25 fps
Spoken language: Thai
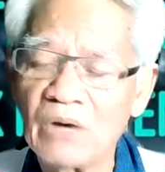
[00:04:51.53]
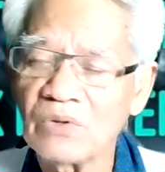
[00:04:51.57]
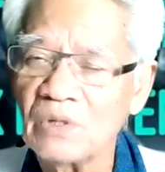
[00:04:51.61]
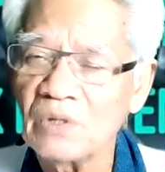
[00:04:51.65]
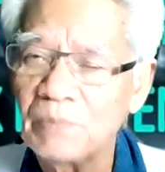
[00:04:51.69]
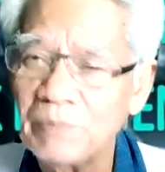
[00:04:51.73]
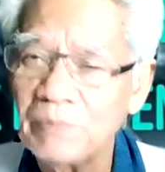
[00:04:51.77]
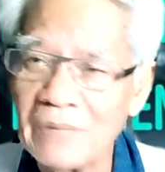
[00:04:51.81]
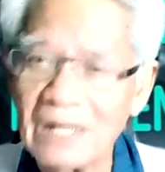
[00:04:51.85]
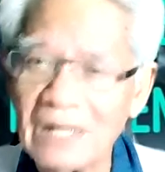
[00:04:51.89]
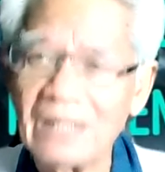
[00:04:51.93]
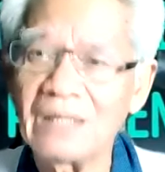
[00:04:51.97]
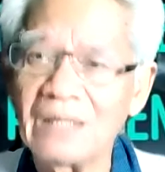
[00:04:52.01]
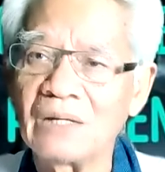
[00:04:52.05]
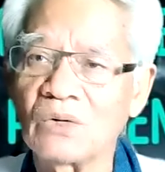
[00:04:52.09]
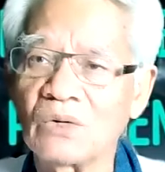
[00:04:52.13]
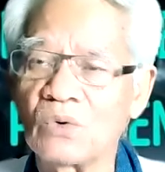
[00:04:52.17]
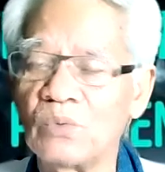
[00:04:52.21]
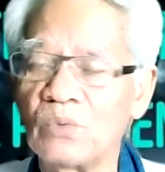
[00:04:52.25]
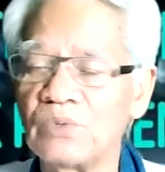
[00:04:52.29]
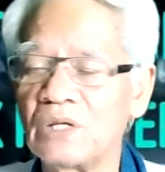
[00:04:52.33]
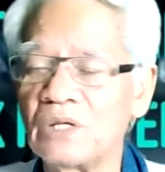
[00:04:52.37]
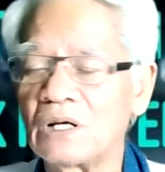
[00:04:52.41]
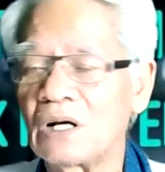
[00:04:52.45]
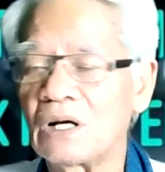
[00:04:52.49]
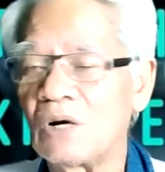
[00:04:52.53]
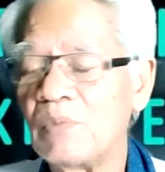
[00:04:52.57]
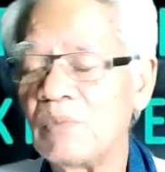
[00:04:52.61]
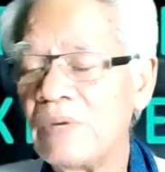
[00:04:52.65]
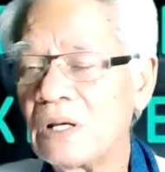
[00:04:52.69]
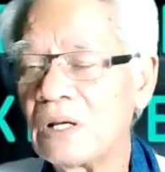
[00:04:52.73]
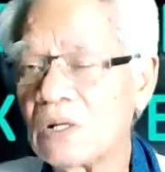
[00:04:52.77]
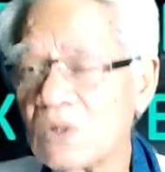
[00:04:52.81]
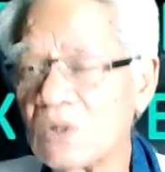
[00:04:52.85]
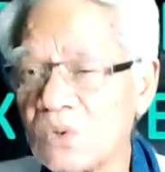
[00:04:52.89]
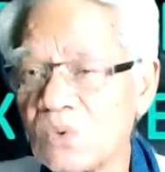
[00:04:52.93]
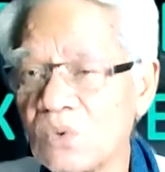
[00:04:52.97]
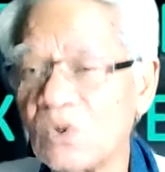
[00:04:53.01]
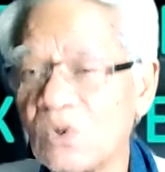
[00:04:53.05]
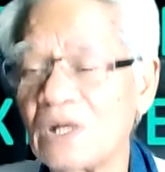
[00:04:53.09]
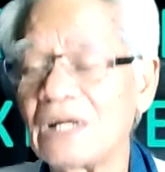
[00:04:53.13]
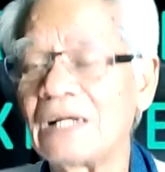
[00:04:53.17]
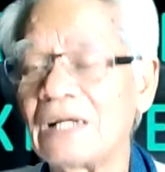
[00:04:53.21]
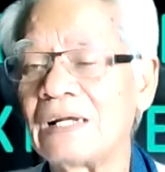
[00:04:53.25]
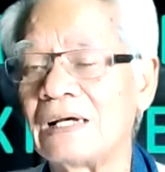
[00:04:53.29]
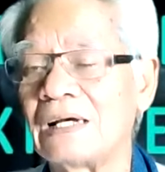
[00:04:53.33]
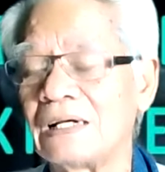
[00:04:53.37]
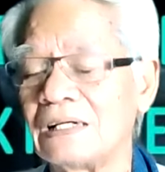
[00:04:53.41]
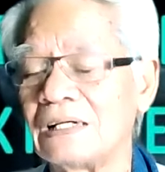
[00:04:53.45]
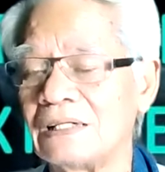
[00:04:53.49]
วทำไมกลุ่มที่เขาไม่กลัว
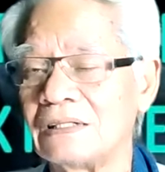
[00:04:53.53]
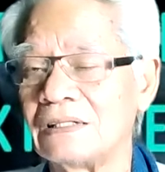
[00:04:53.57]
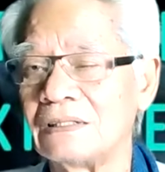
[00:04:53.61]
นั่นน่ะ